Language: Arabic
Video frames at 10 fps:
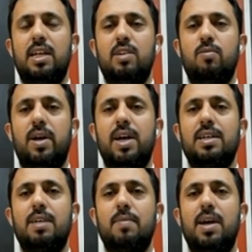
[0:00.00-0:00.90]
نحن
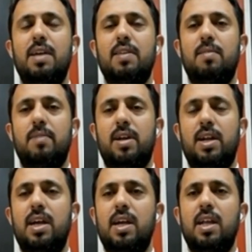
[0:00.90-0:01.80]
بحاجه بهذه
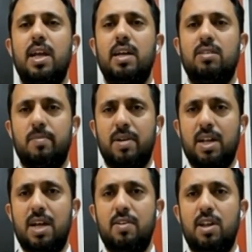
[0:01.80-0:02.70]
المرحله الى استمرار هذه